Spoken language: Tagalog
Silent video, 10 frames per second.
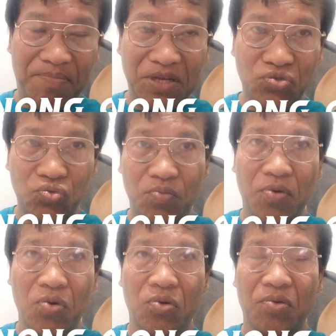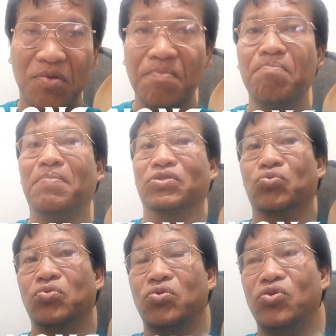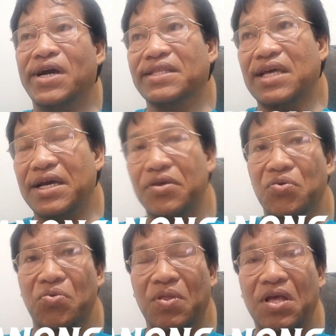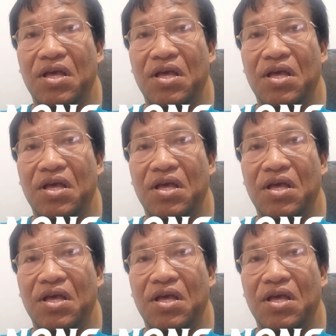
pagsubok, patuloy lang tayo.